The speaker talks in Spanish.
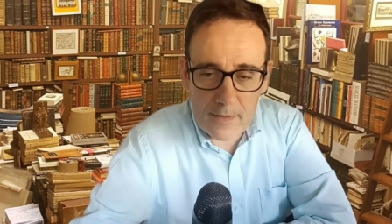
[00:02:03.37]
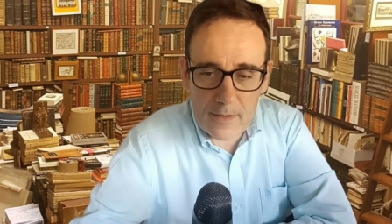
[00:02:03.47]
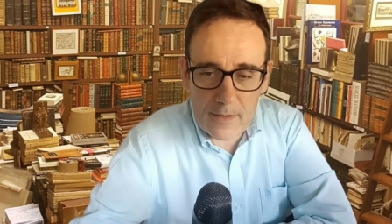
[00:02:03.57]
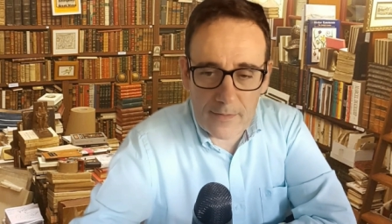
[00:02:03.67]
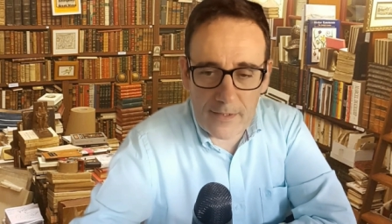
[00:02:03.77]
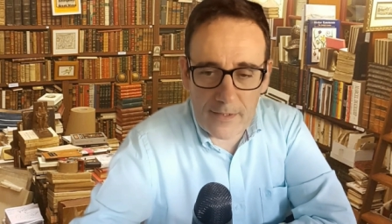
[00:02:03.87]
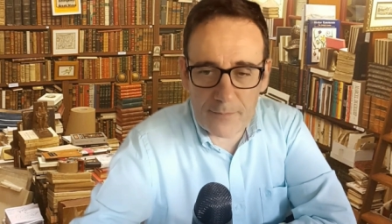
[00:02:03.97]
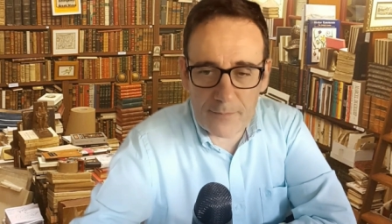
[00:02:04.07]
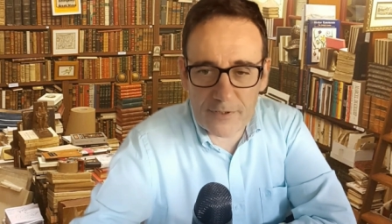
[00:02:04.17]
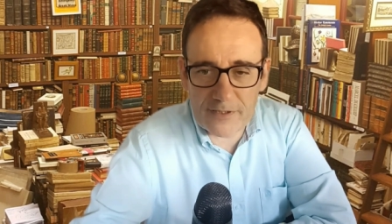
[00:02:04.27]
Diréis, pues si
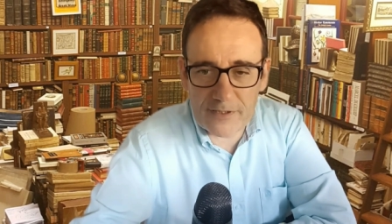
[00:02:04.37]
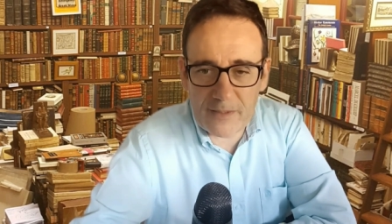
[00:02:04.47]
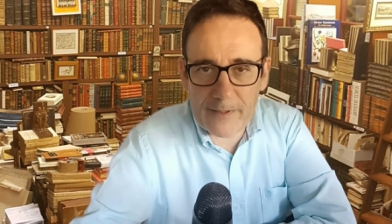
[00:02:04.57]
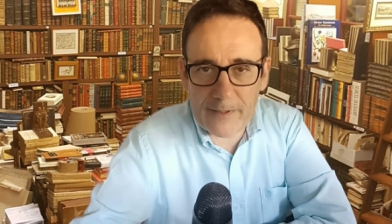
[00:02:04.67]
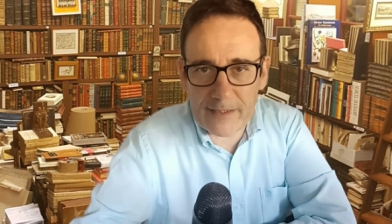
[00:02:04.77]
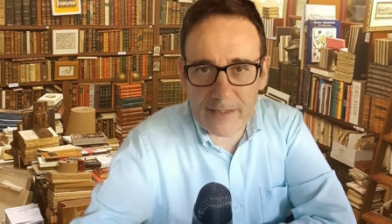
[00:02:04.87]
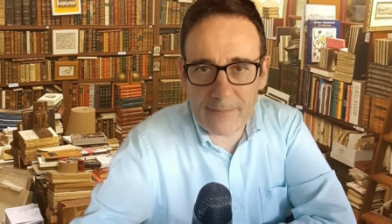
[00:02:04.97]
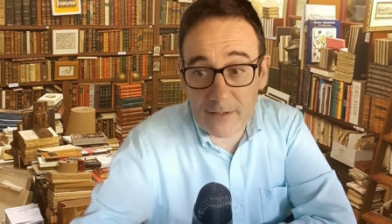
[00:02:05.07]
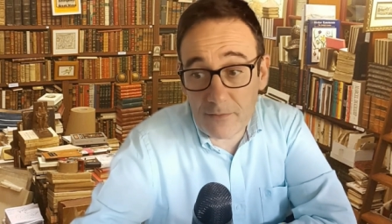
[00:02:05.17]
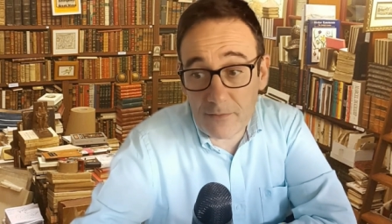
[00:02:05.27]
no sabes, ¿para qué te metes?
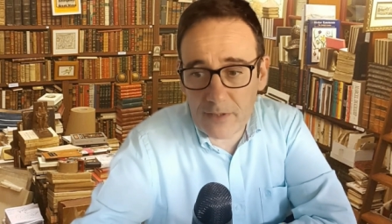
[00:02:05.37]
Hombre,